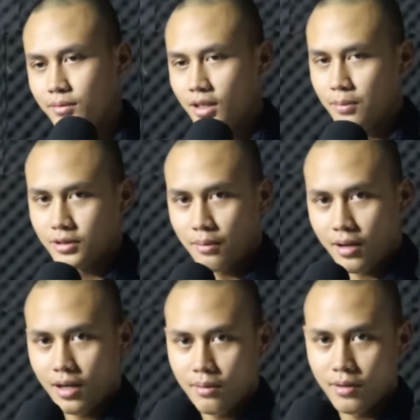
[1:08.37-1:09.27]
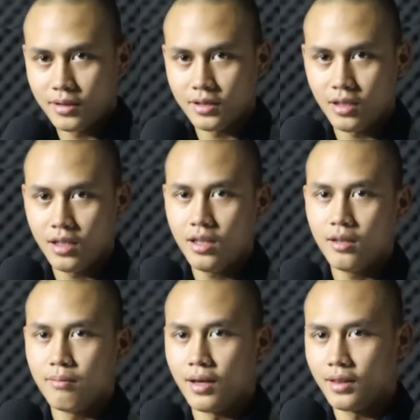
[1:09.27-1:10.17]
Mereka pertama kali mendarat di
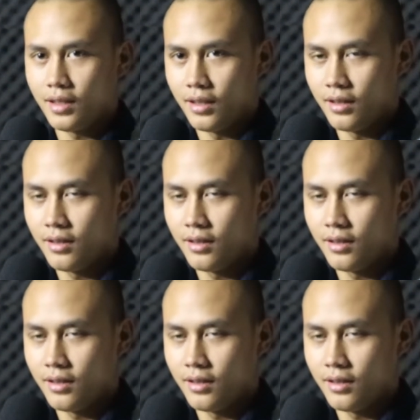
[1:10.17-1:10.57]
Banten.